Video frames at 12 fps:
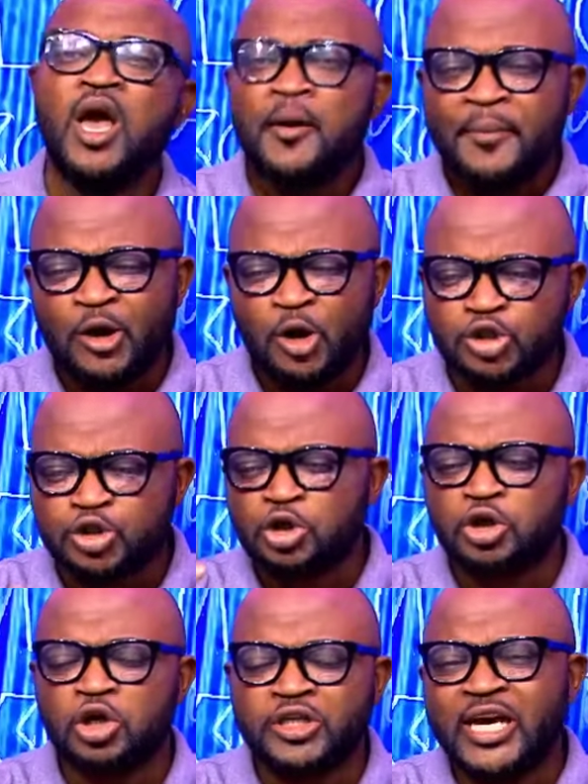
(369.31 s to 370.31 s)
Mais lorsque
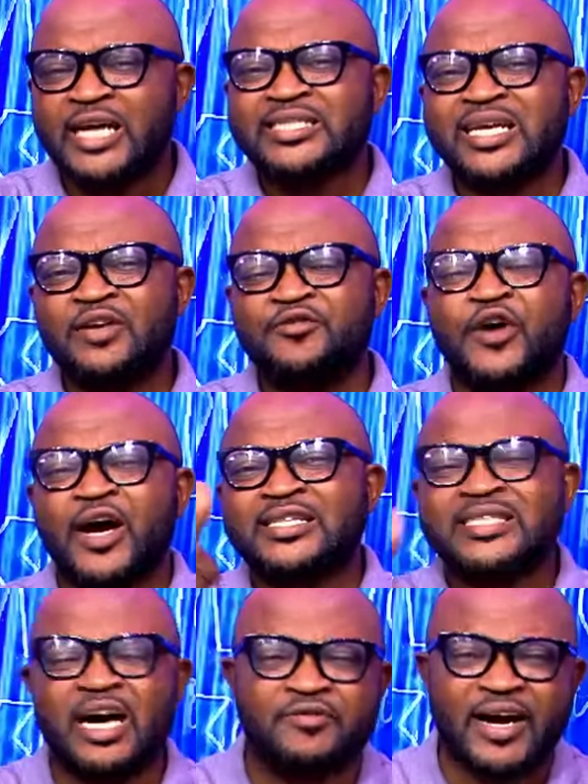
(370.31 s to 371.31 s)
quelqu'un est en train de faire un
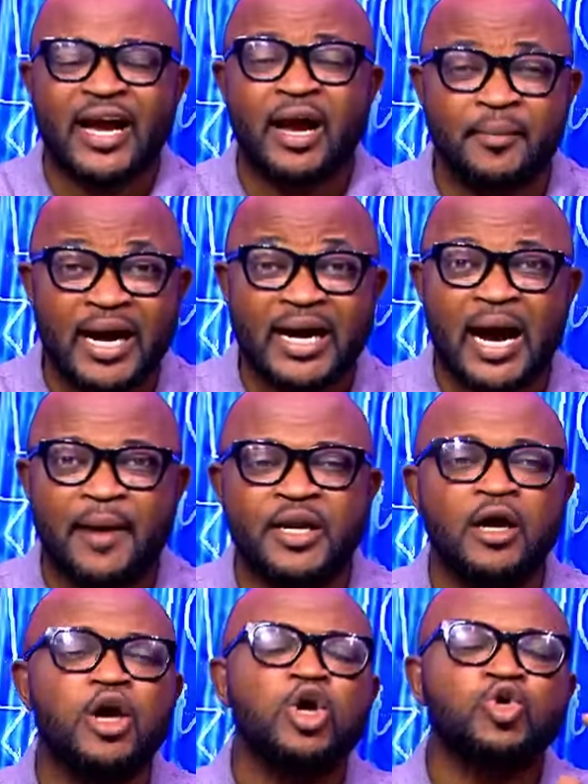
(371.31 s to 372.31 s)
travail remarquable,
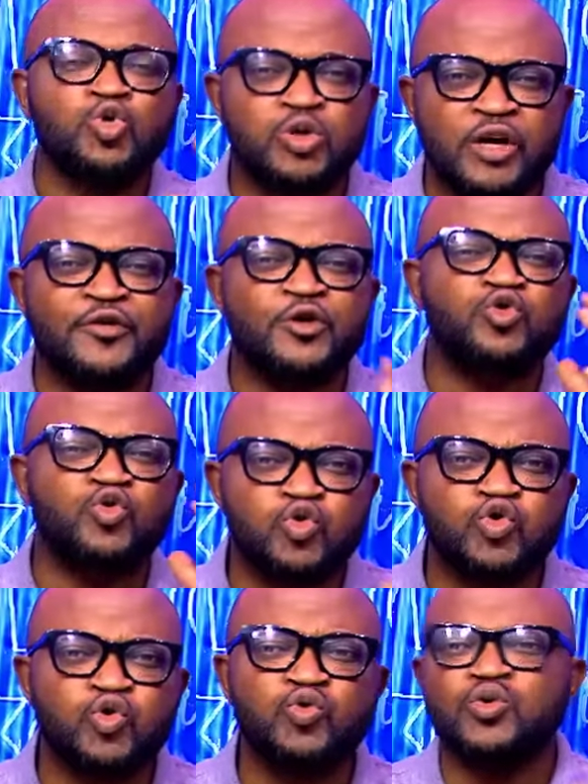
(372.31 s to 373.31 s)
nous devons
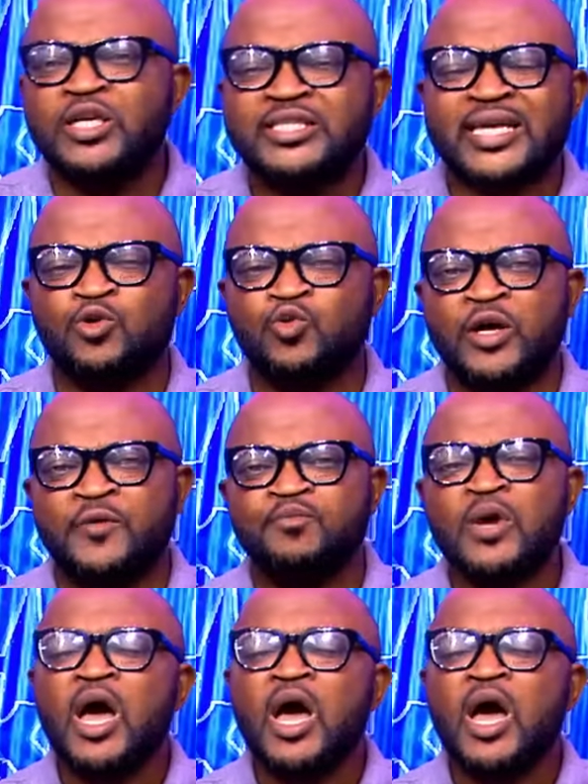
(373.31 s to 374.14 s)
toujours les saluer.